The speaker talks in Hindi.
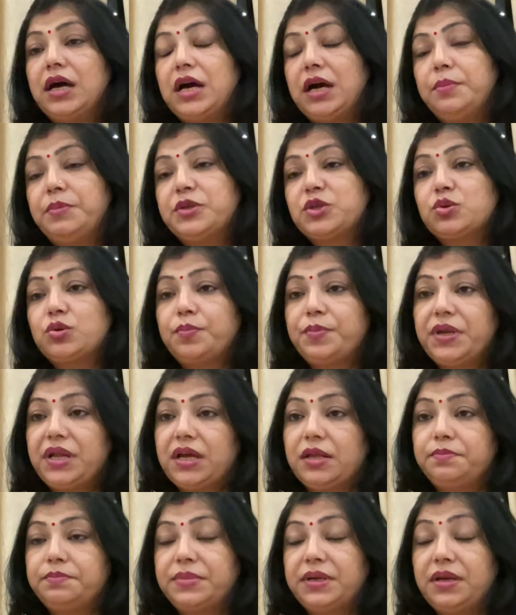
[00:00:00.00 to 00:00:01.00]
आप इसको अपने
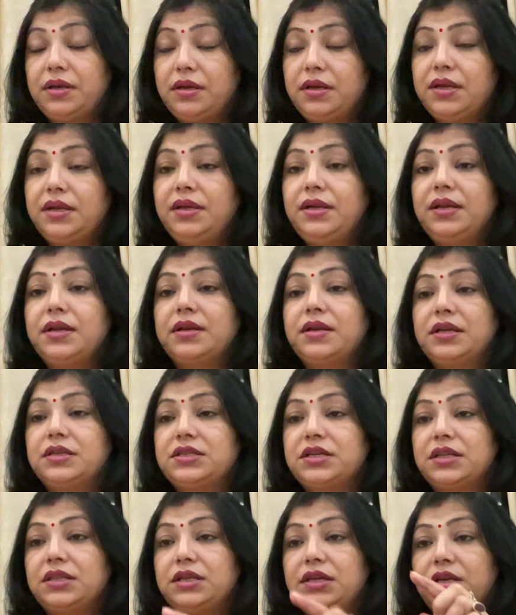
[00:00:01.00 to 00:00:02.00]
हाथ पर नहीं लिखना
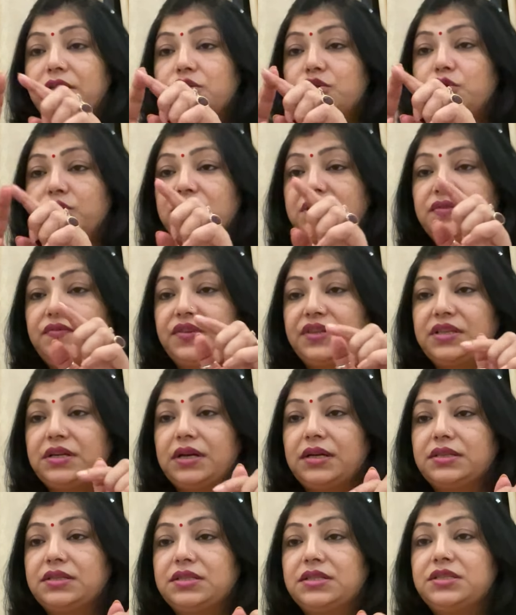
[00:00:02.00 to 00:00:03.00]
चाहते हैं छोटी सफ़ेद
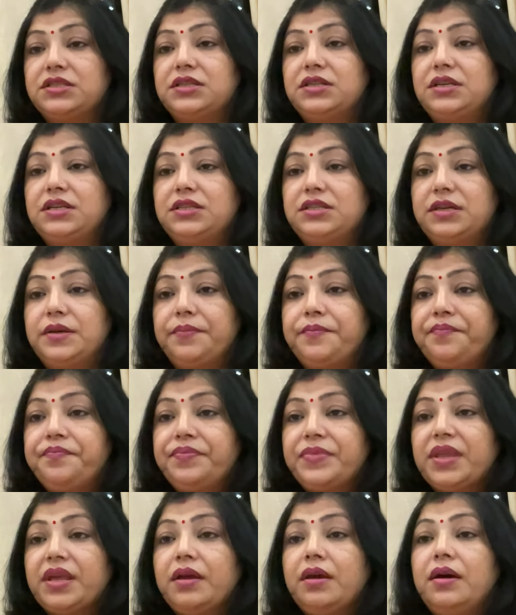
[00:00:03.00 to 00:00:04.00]
कागज़ की चिट लीजिए
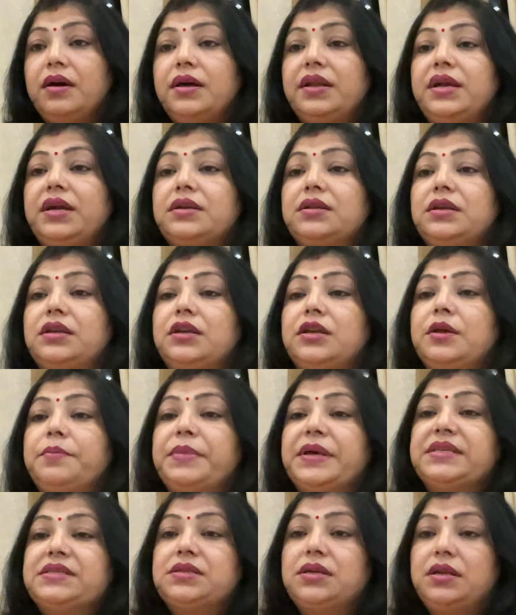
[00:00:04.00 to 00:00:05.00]
रेड कलर के
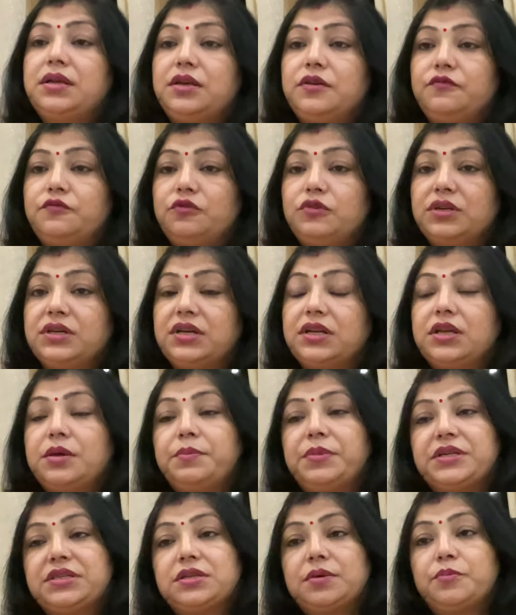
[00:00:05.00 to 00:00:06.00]
पेन से लिखिए फूल करके
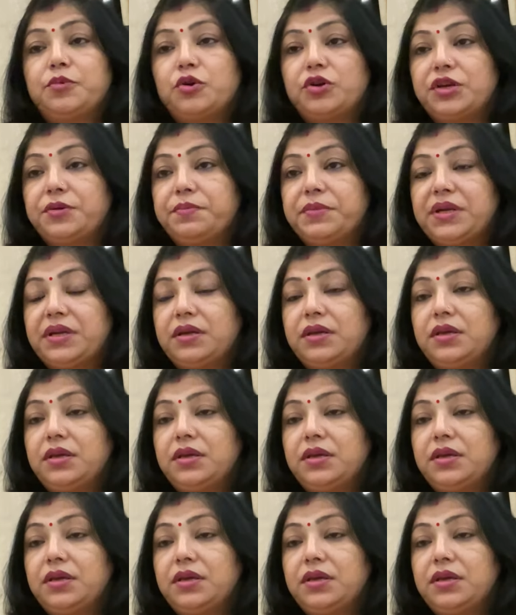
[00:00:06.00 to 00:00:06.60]
पर्स या पॉकेट में